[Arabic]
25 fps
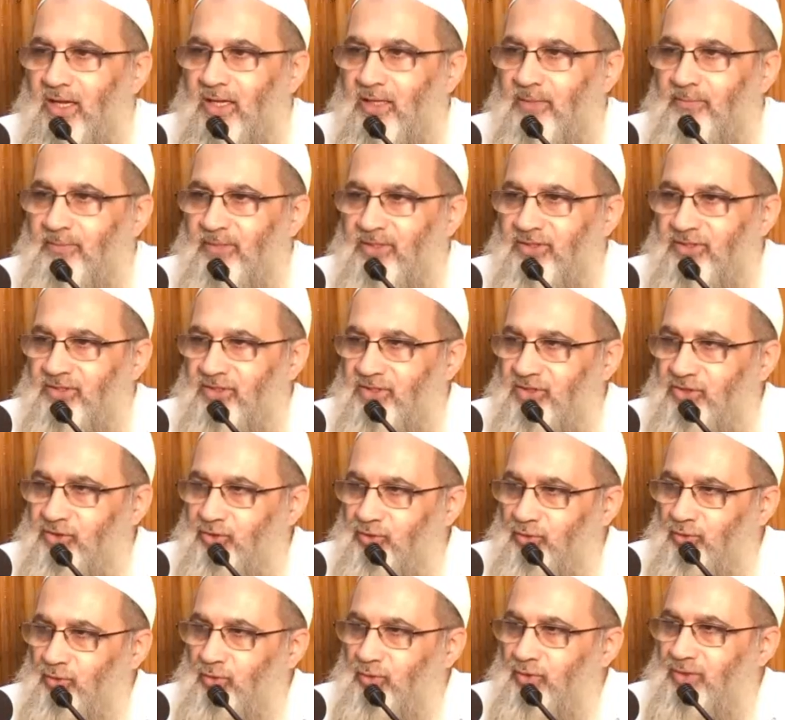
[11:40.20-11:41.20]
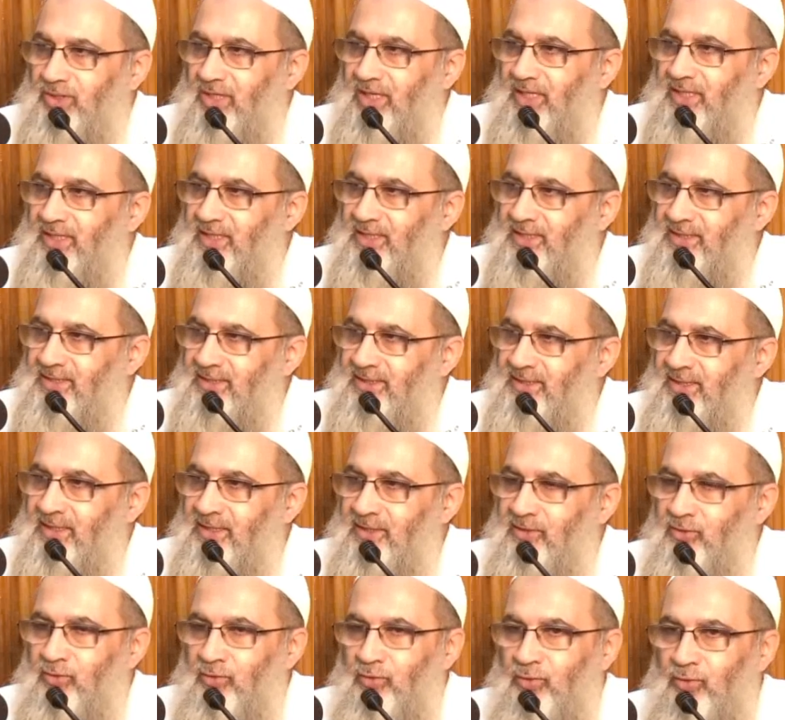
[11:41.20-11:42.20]
الماديون الذين
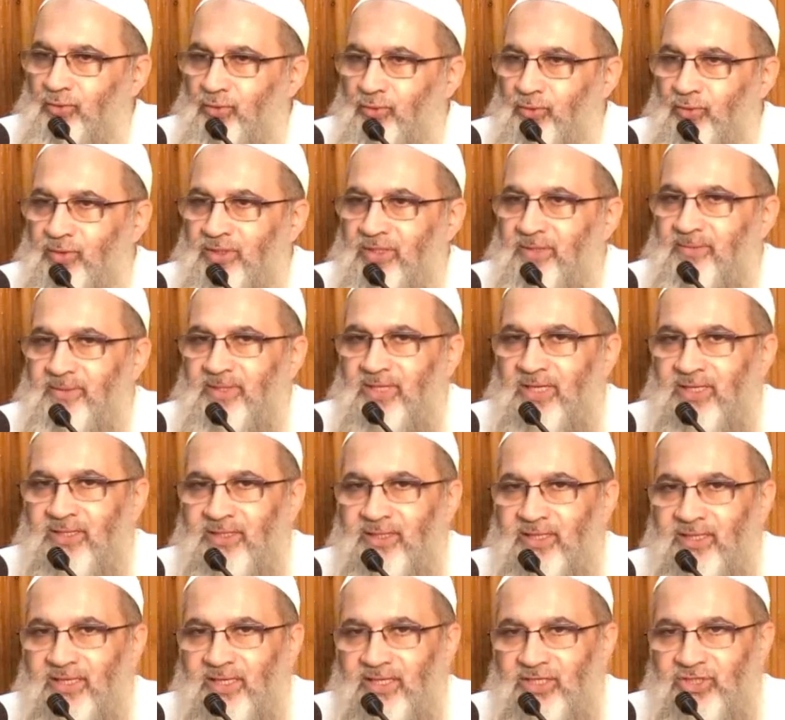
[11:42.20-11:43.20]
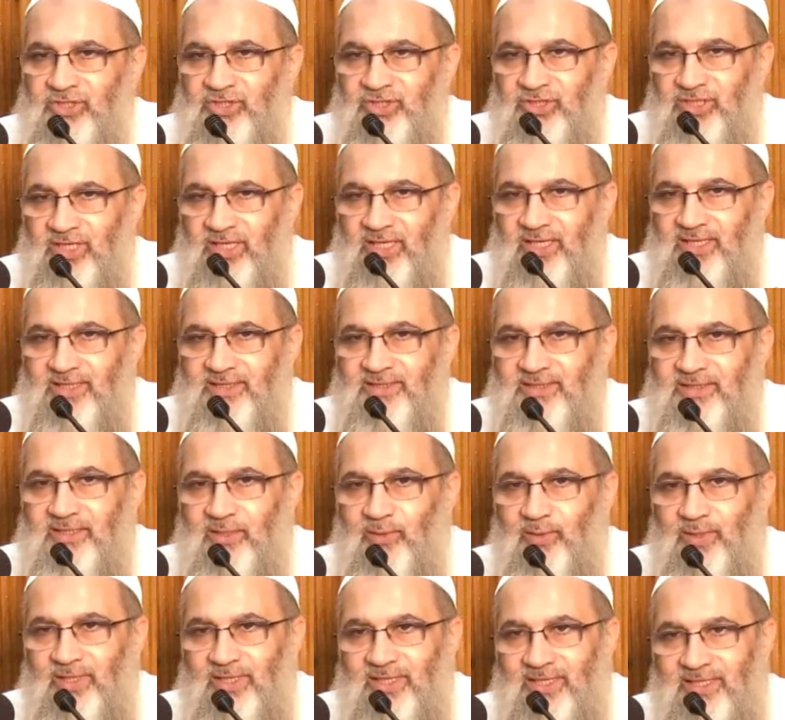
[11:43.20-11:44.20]
يقولون بأن الأشياء
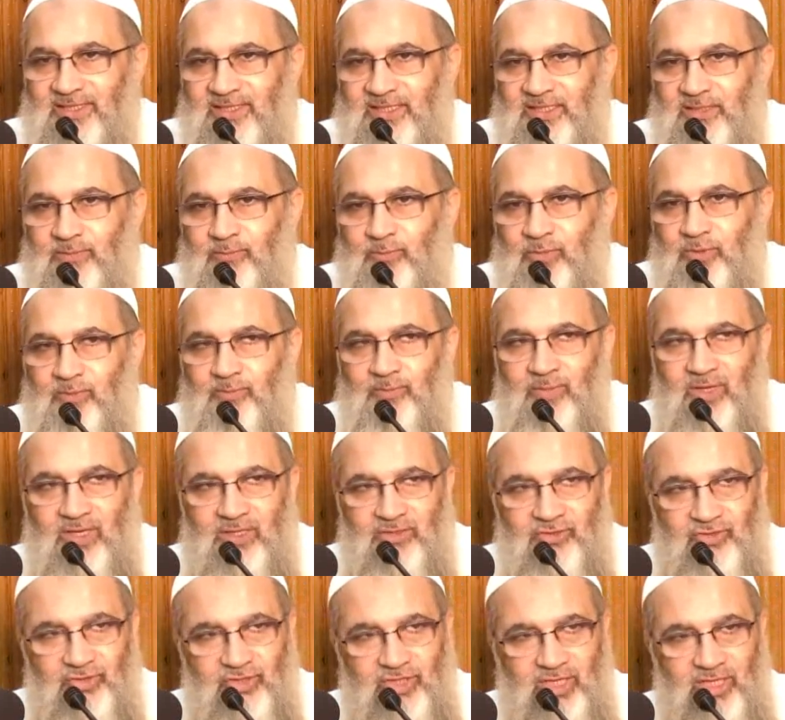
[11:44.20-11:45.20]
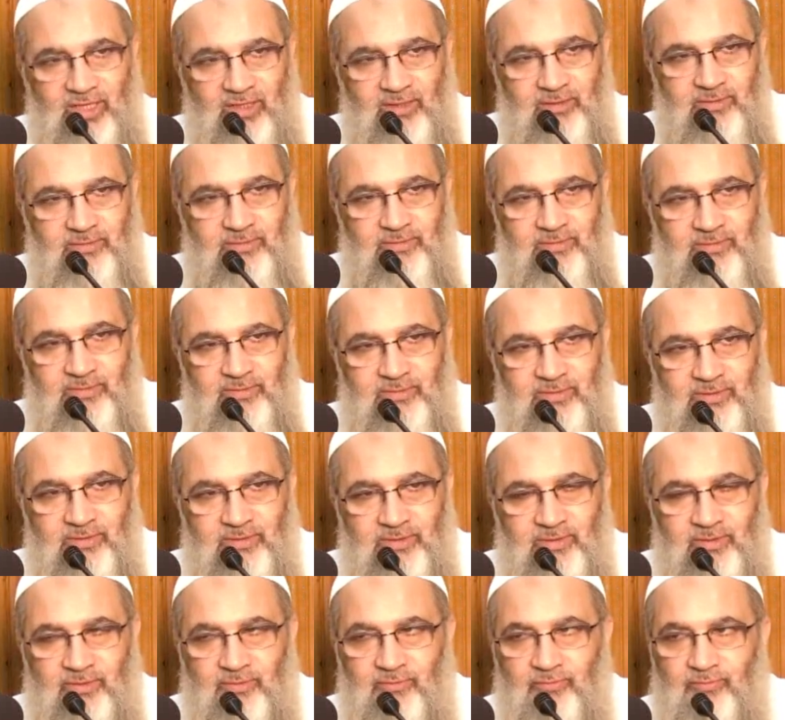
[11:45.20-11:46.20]
تولدت من بعضها
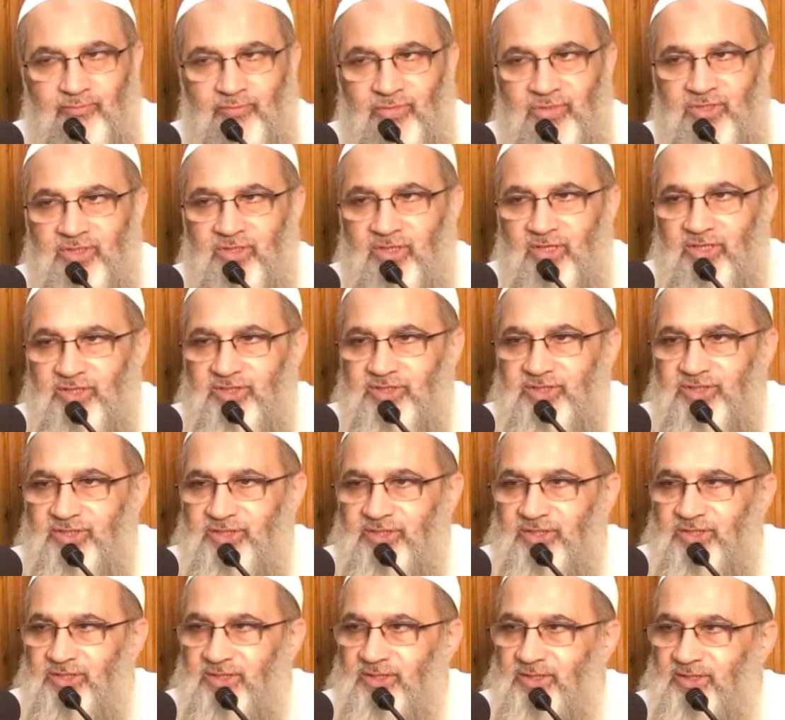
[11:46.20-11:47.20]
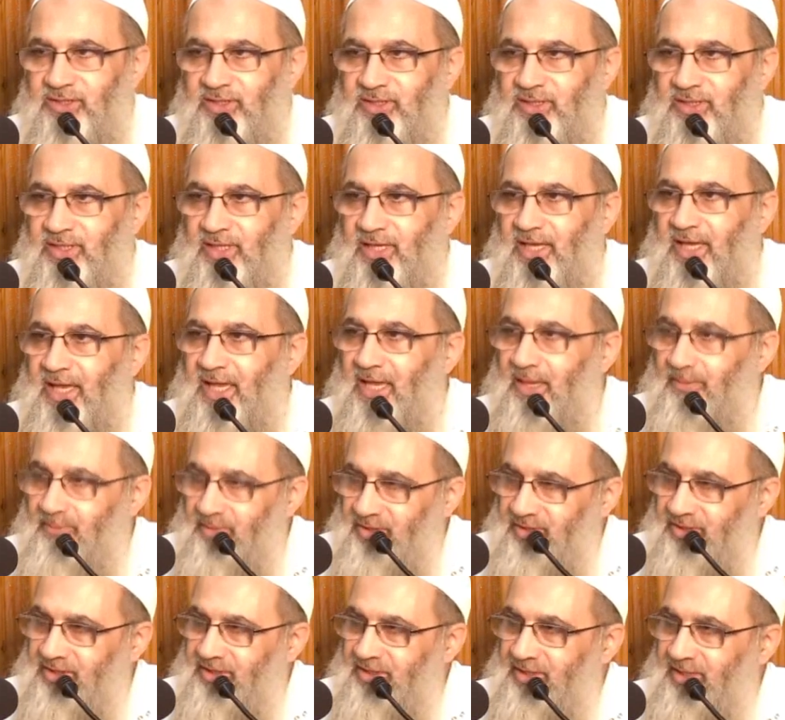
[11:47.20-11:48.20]
من غير
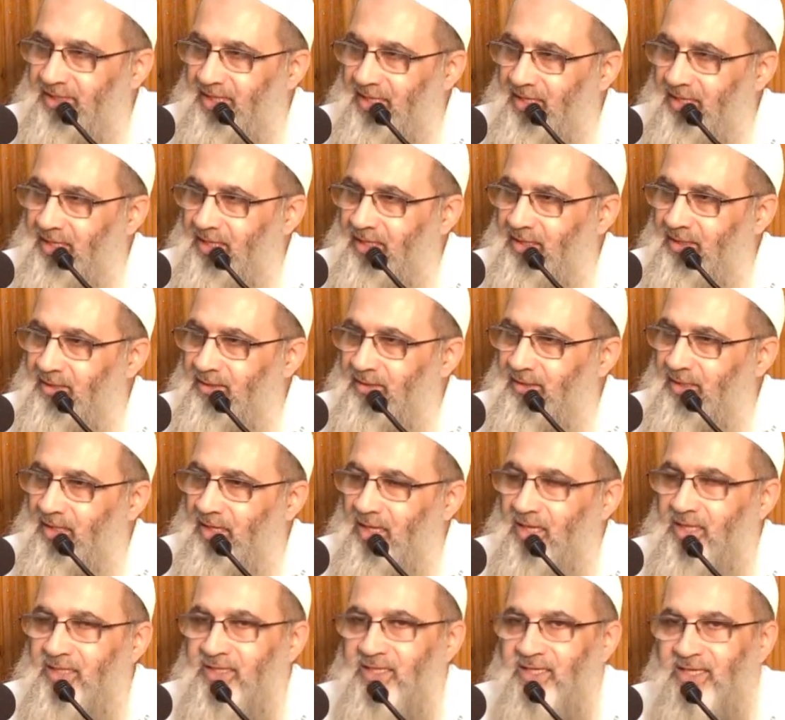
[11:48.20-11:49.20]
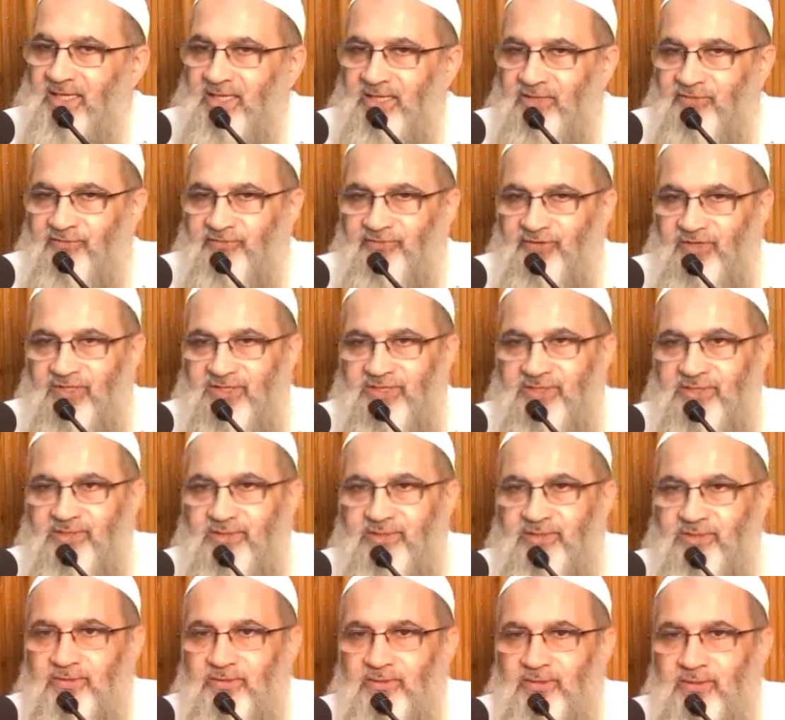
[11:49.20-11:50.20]
آمر لها هذا كلام فاسد